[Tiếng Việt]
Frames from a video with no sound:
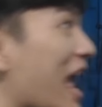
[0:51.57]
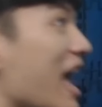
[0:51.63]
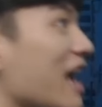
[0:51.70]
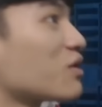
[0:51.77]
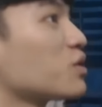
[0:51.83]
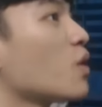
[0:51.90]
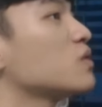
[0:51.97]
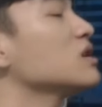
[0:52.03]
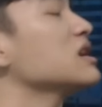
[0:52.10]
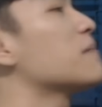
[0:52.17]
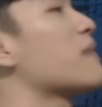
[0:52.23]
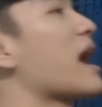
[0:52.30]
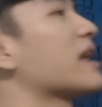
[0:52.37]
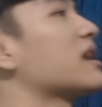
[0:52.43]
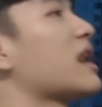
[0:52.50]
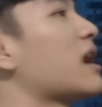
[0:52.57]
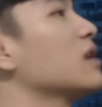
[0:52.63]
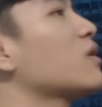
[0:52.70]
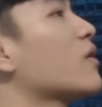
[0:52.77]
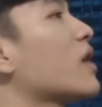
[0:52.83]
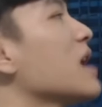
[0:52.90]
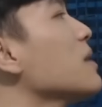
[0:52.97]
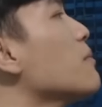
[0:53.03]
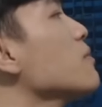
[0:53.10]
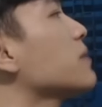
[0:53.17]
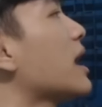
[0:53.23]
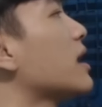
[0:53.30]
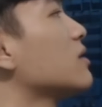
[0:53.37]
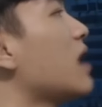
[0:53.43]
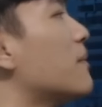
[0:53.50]
nè, tôi chui xuống cầm bàn vậy nè, để tôi kiếm cái
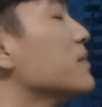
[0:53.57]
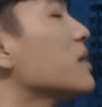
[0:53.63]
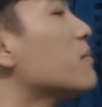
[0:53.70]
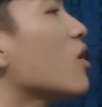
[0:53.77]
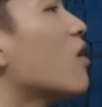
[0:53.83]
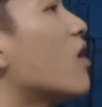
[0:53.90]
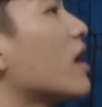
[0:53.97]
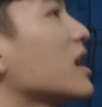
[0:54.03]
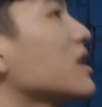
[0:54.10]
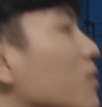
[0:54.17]
bút chì tôi lụm nha mọi người. Cái